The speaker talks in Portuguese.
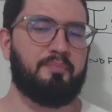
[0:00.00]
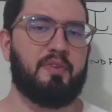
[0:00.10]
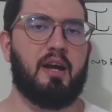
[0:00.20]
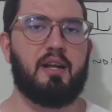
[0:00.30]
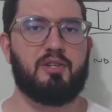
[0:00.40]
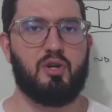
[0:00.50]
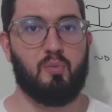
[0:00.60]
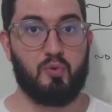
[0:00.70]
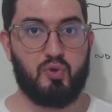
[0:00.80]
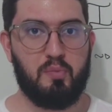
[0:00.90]
da religião
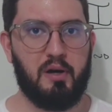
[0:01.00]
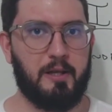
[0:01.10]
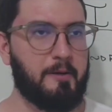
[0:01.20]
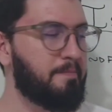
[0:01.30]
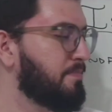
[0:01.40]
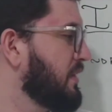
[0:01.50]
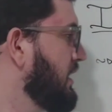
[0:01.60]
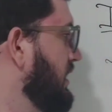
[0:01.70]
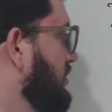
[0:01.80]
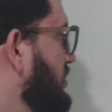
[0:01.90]
muçulmana,
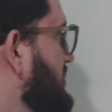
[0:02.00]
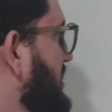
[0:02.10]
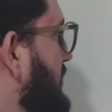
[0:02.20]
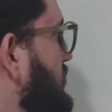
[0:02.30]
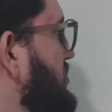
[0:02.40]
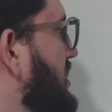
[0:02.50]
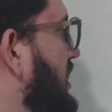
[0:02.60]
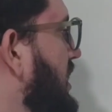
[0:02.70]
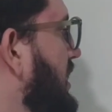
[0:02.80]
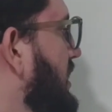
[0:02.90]
nós temos
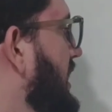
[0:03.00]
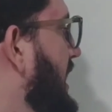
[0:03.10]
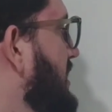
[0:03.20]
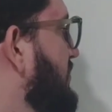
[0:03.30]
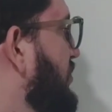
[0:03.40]
que ele